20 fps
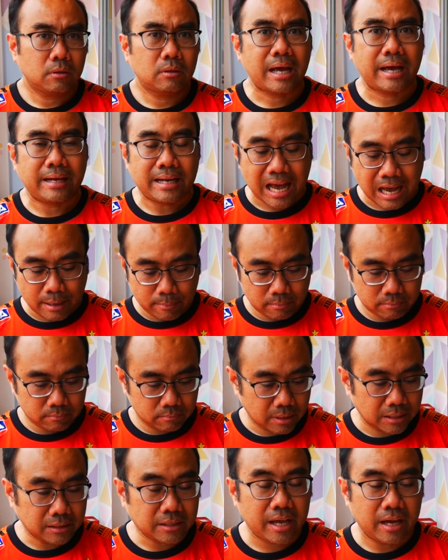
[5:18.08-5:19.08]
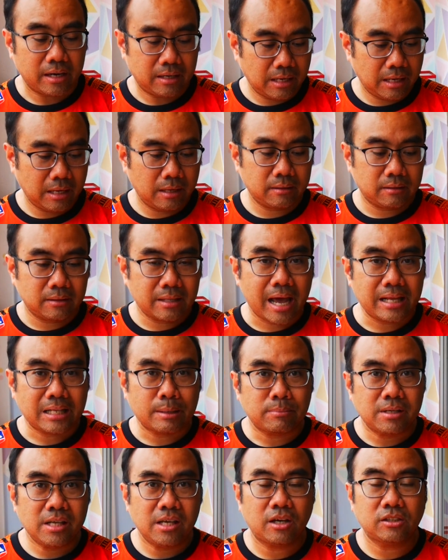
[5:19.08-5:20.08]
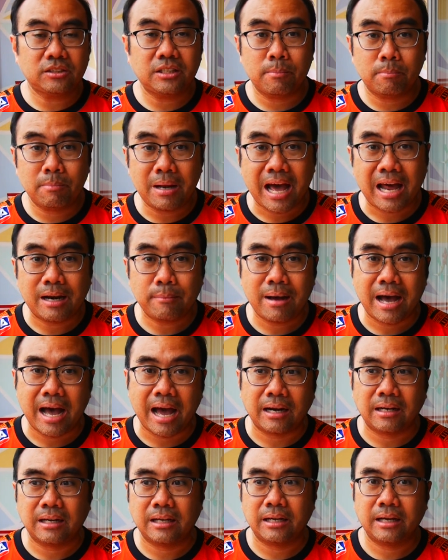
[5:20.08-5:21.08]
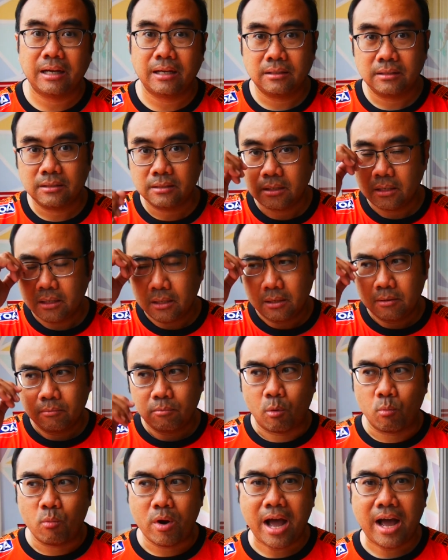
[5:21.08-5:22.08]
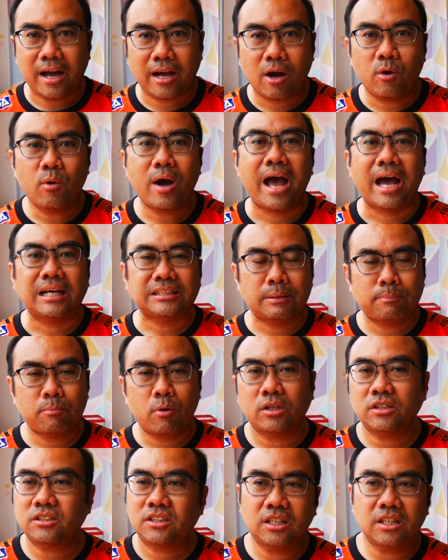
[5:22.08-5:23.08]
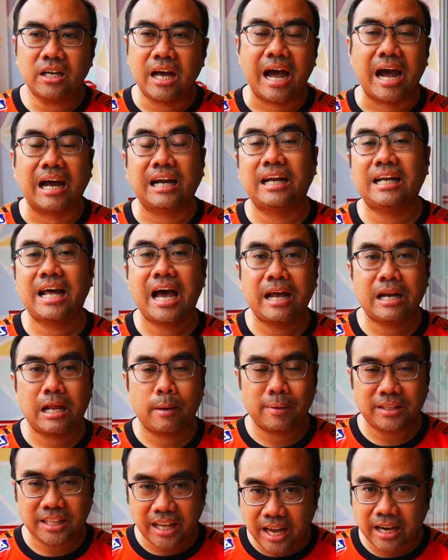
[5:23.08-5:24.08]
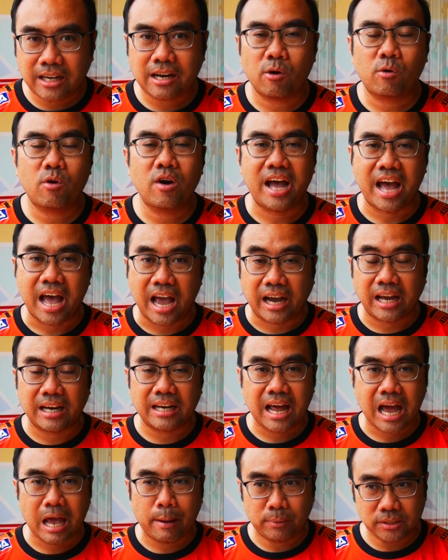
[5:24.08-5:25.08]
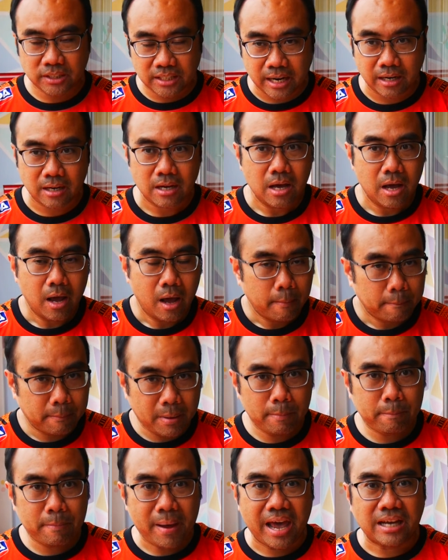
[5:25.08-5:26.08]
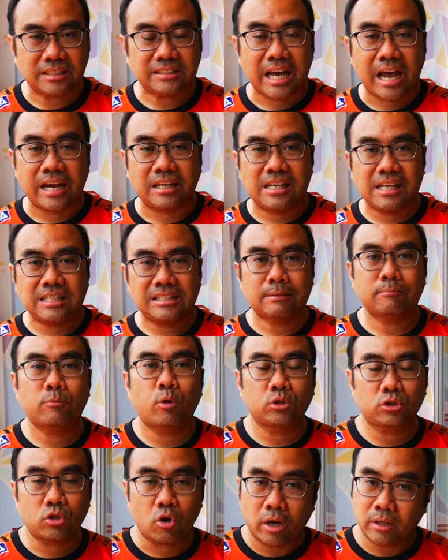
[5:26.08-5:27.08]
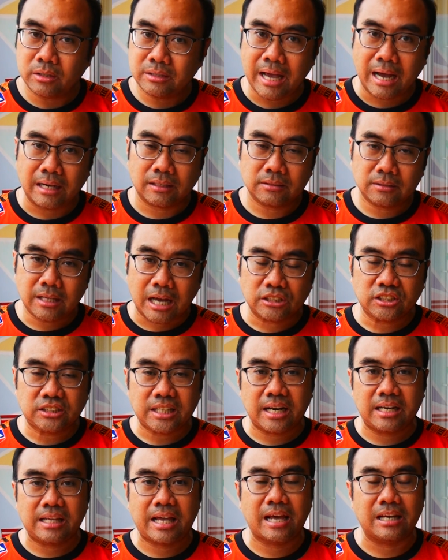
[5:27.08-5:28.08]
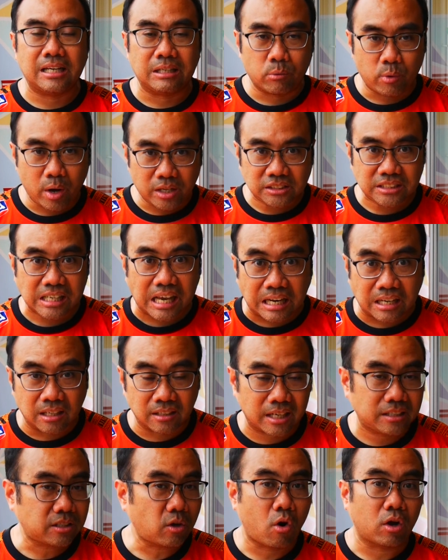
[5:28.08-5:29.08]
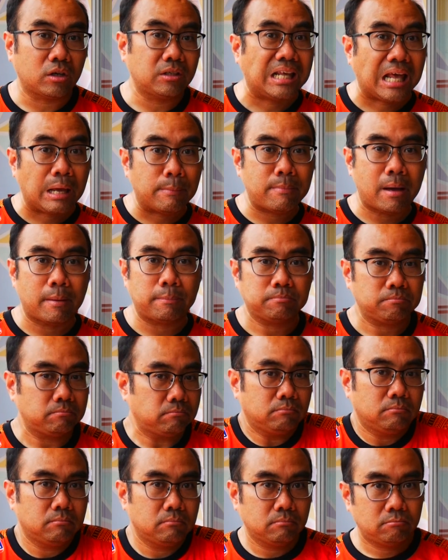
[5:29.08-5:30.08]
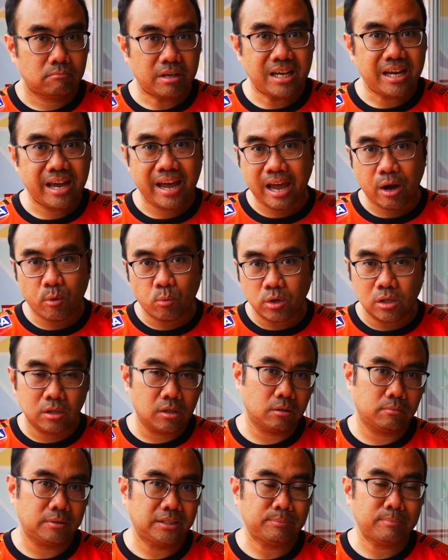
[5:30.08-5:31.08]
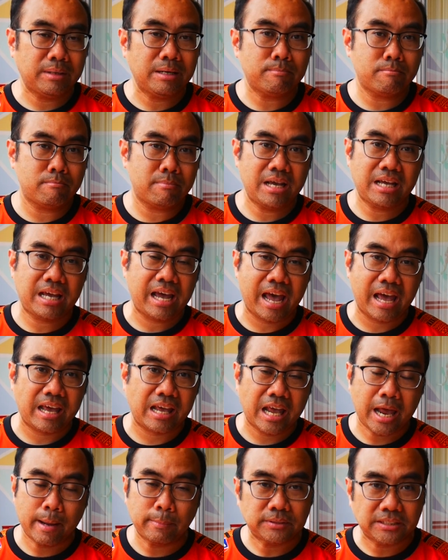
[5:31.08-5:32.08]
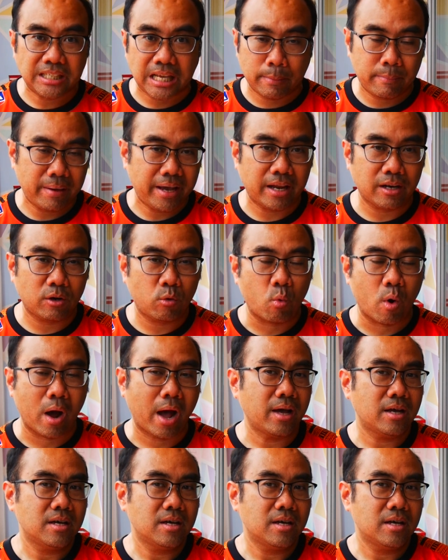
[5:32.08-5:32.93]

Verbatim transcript: รายได้มาเตะนี่ได้เต็มที่ก็ 10 ล้านบาทนะฮะผมว่าเขาหาสปอนเซอร์หารายได้ในประเทศเขาก็หากันได้ เพราะฉะนั้นไม่แปลกใจที่สโมสรอย่างออสเตรเลีย หรือว่าจีนถึงได้ถอนทีมแบบไม่แคร์เวิร์ไม่ไม่ไม่แคร์เอฟซีไม่เห็นหัว